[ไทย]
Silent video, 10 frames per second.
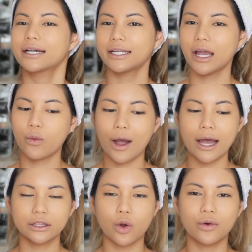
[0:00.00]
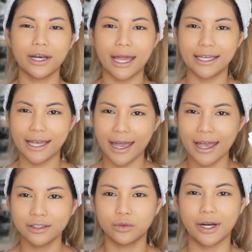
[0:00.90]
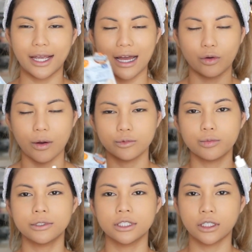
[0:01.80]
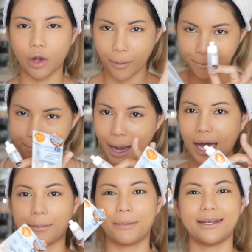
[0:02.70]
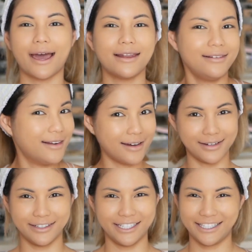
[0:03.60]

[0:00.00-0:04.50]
เรียกว่าตรงไหนแห้งตรงไหนขาดความชุ่มชื้นก็ปะไปได้เลย